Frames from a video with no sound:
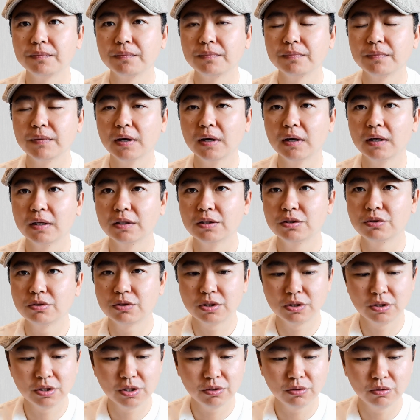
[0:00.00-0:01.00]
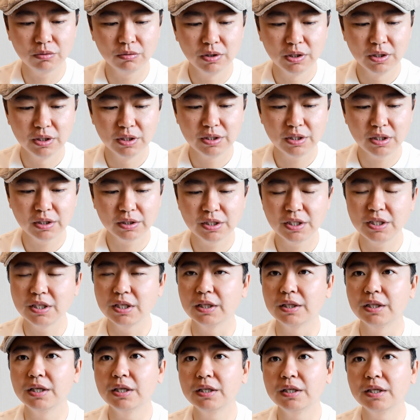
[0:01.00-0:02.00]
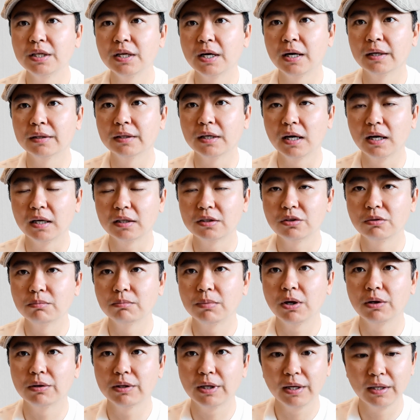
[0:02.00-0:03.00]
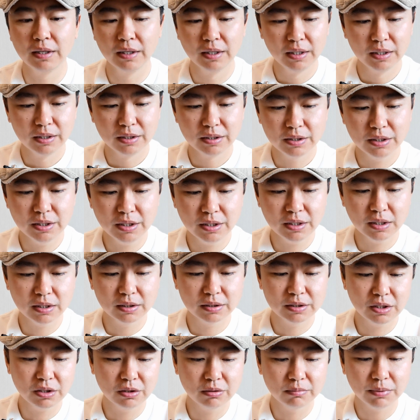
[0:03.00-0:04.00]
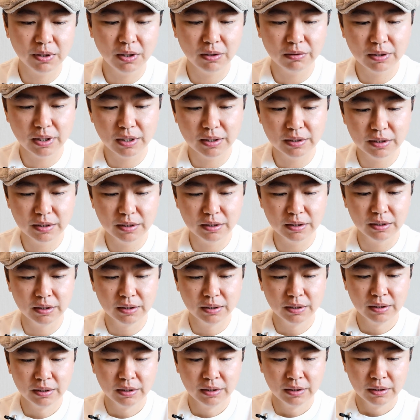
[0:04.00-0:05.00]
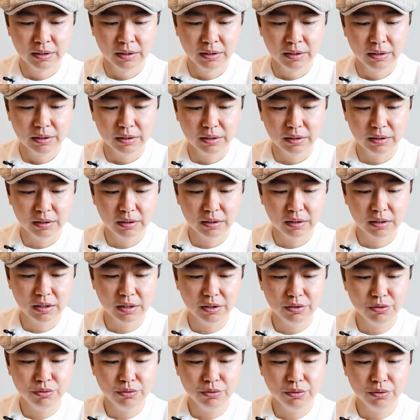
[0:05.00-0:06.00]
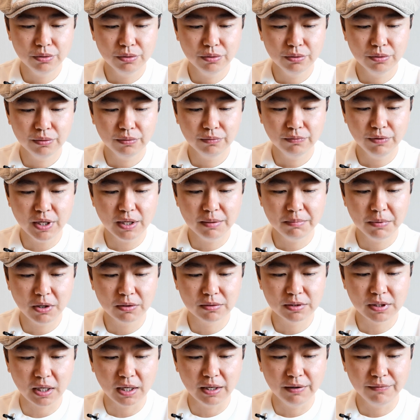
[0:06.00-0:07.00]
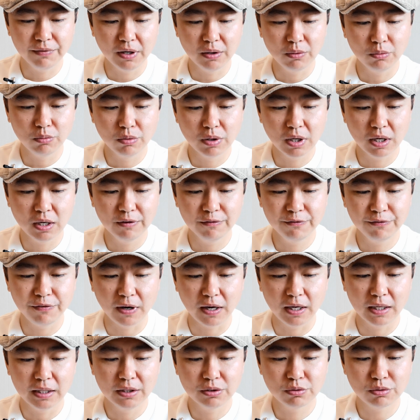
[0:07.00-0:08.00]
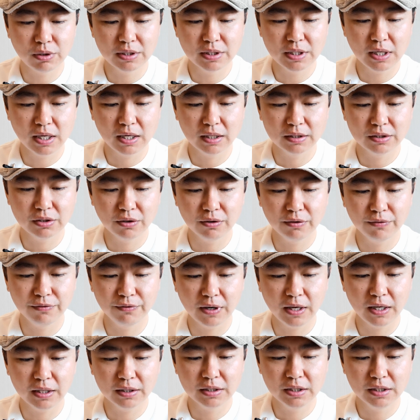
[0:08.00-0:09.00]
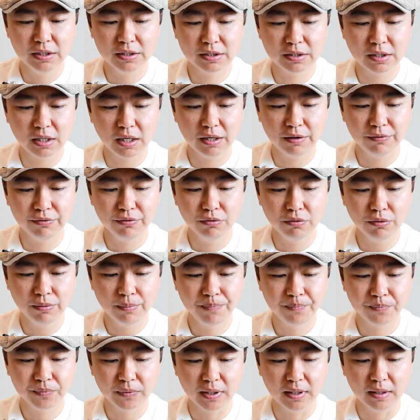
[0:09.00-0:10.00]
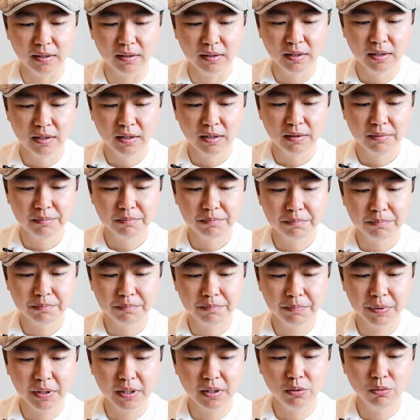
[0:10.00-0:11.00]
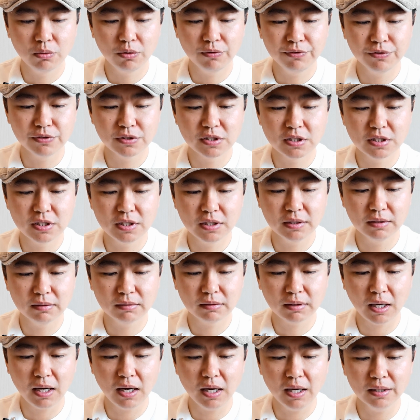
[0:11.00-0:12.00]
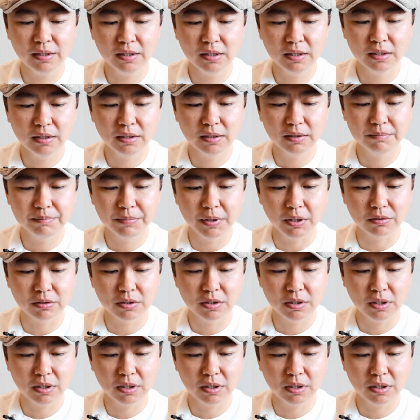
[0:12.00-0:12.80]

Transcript: 啊，就是这种像铁钉一样的啊这种炮弹，实际上这种炮弹呢。呃，根据《卫报》采访乌克兰法医专家叫弗拉迪斯拉夫·啊佩罗夫斯基，他呢表示